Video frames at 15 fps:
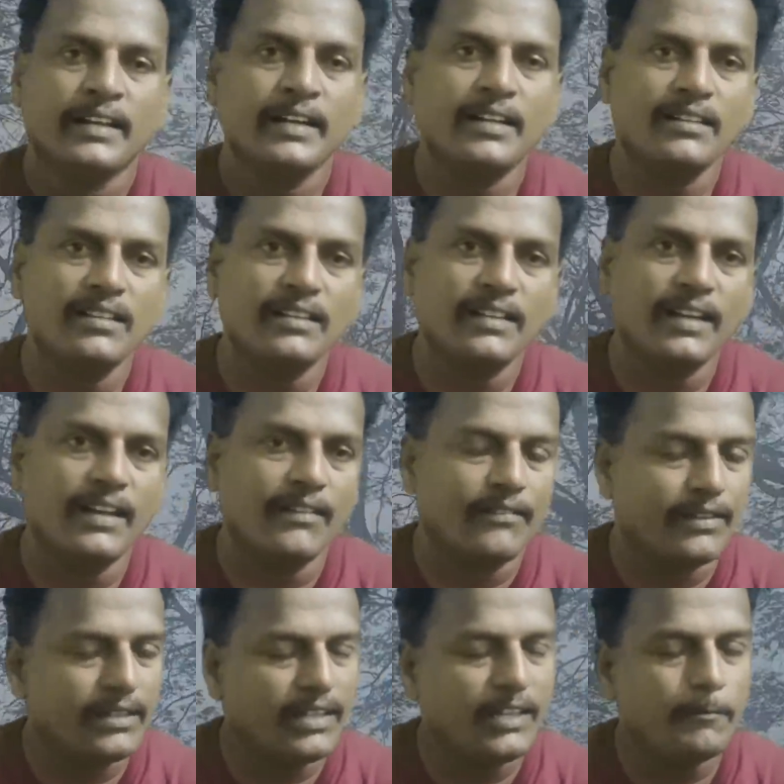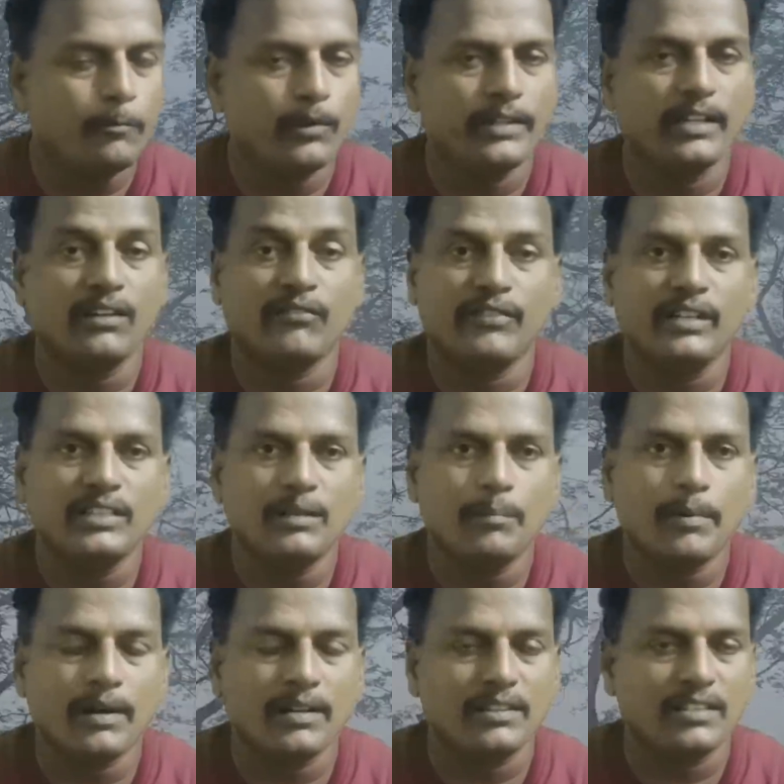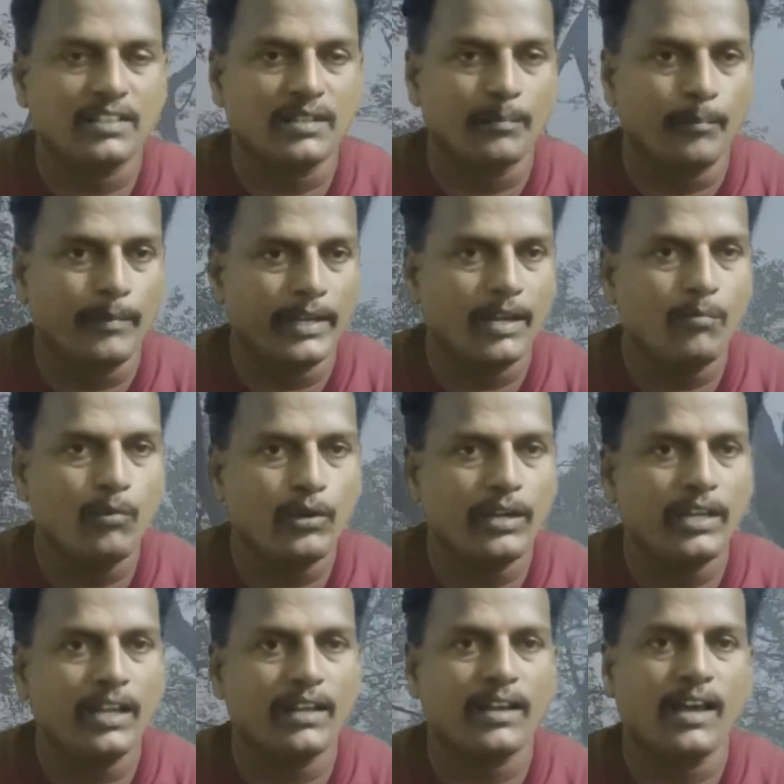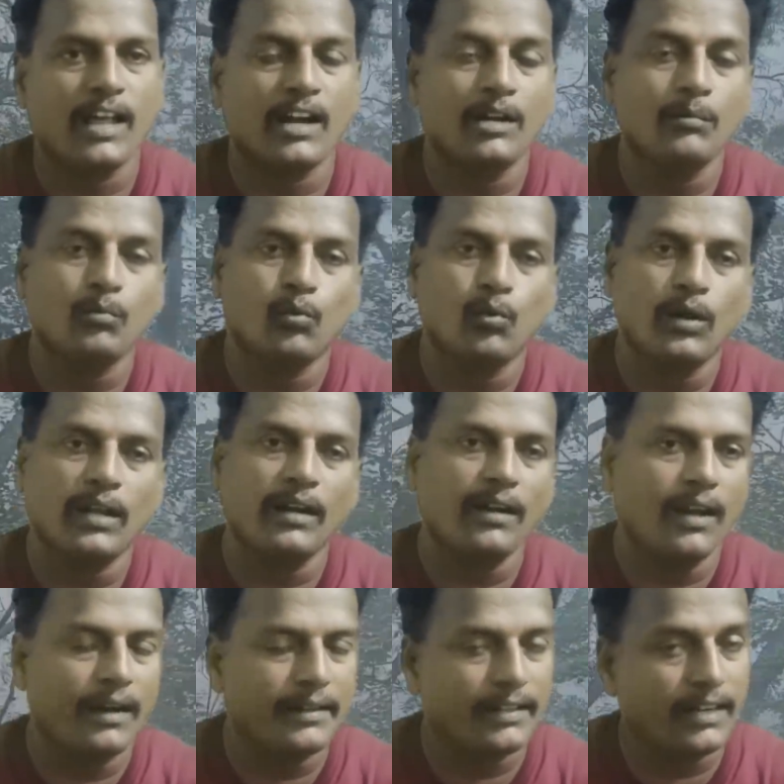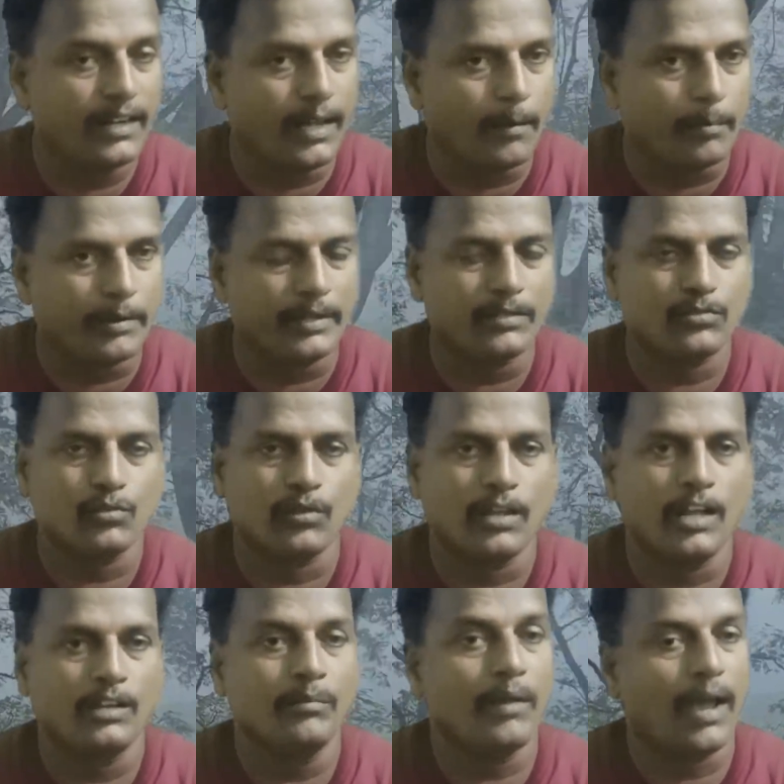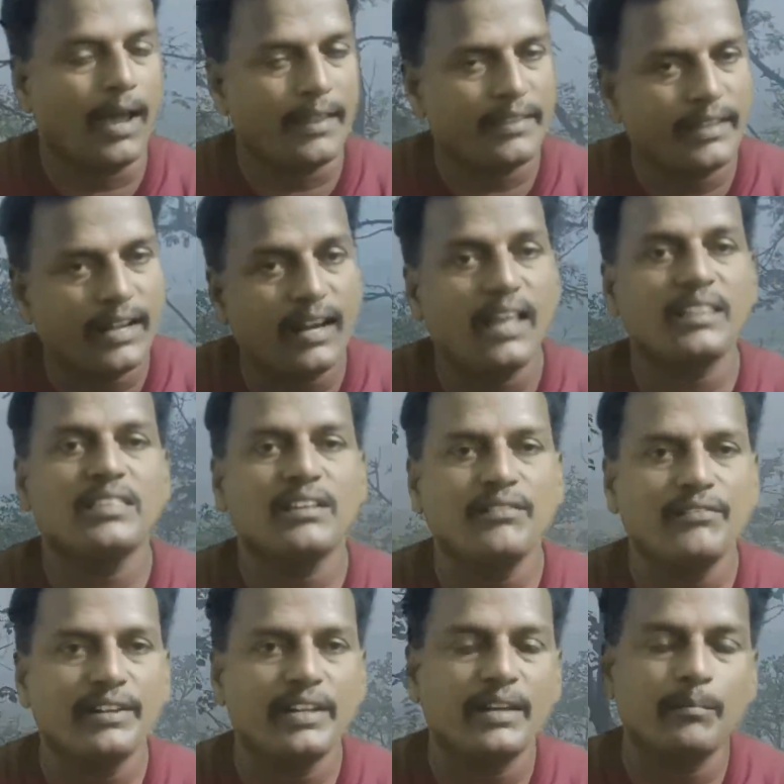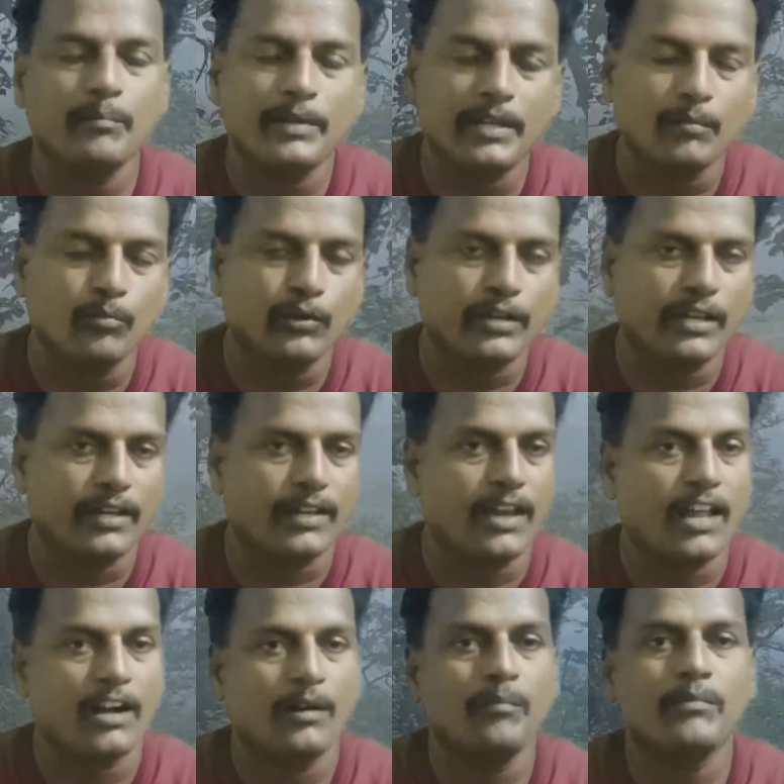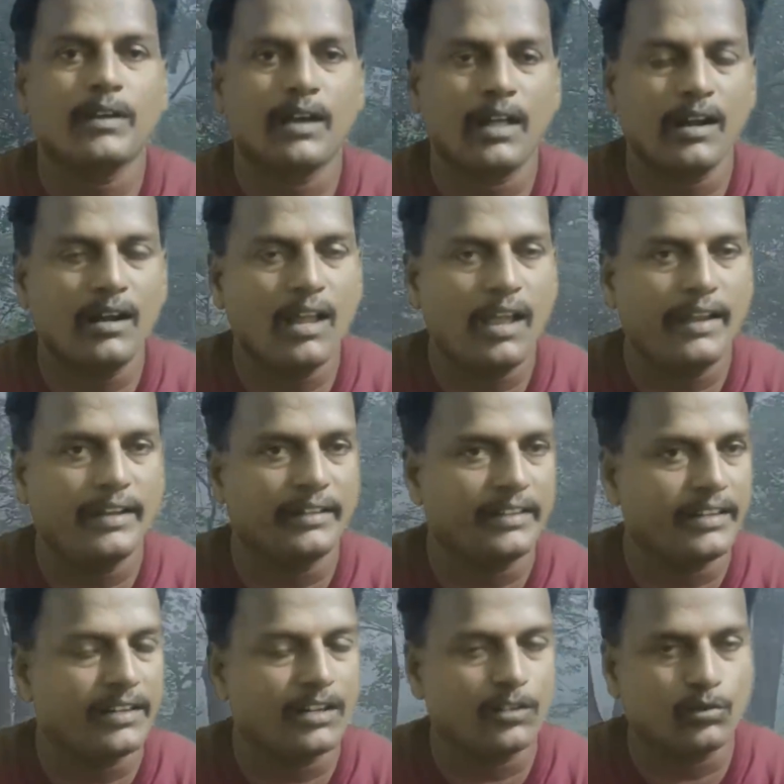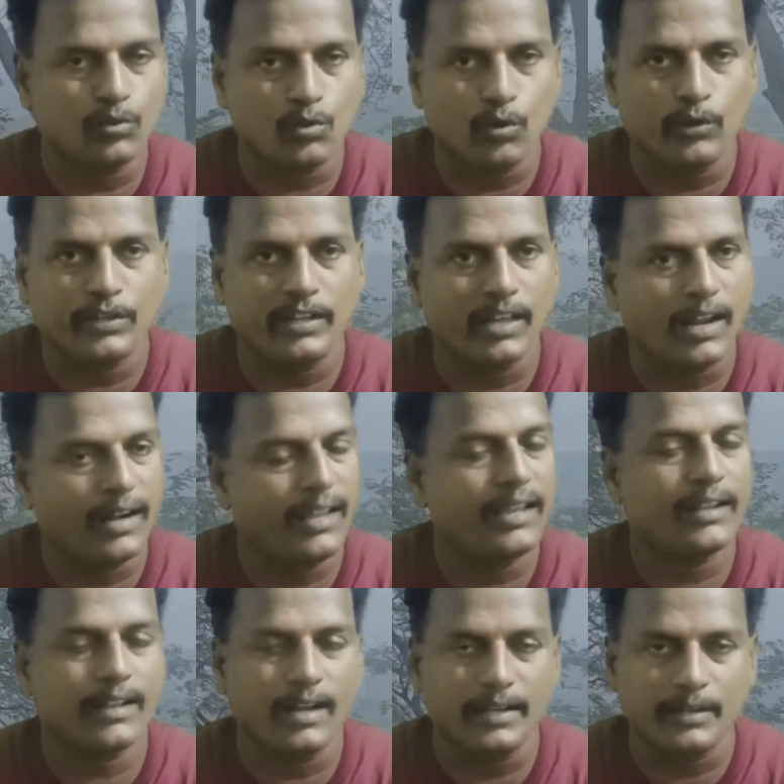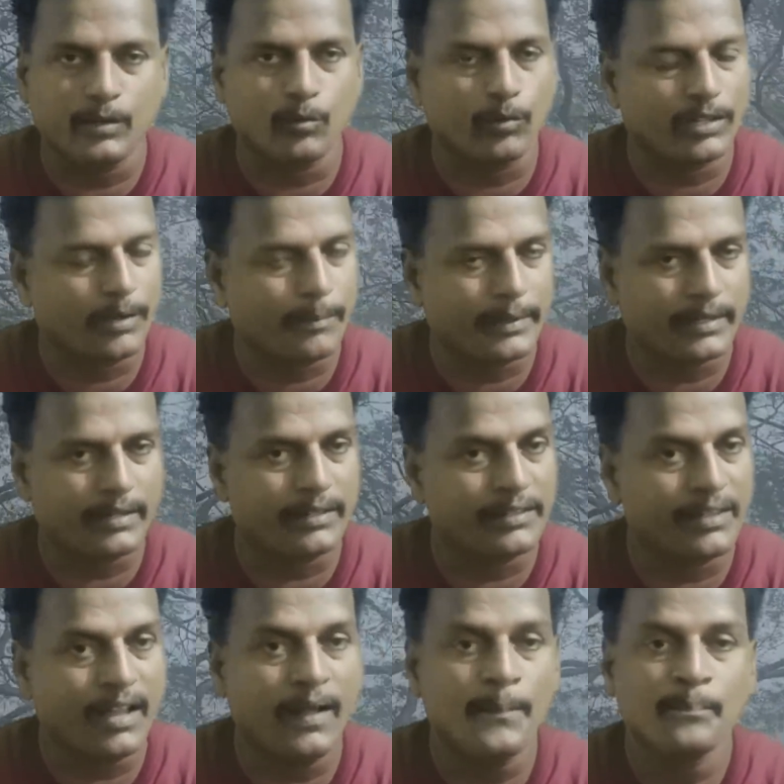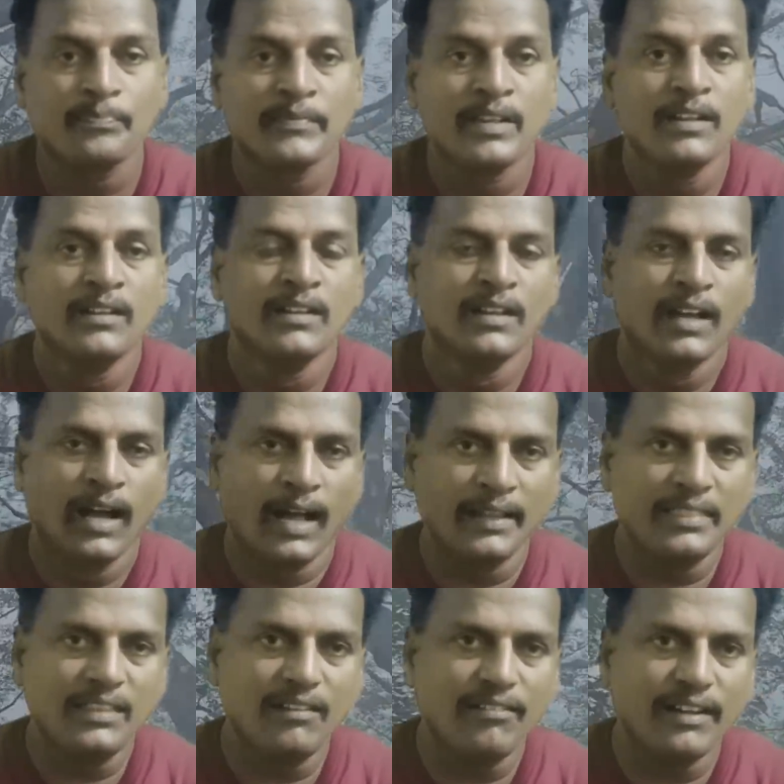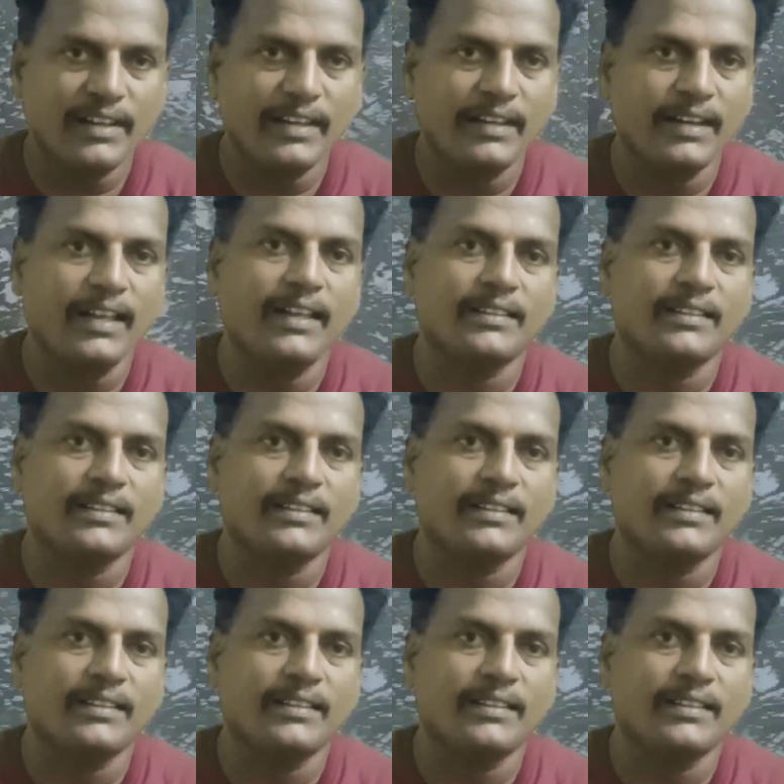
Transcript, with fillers: கிட்டத்தட்ட விடுதலை புலிகள் வீழ்த்தப்படுறதுக்கு மிக முக்கிய காரணம் உலக நாடுகள் அப்படின்னு சொன்னாலும் அதை எல்லாத்தையும் விட மிக முக்கிய காரணம் கருணா என்கின்ற துரோகியால் காட்டி கொடுக்கப்பட்டது தான் அந்த வகையில்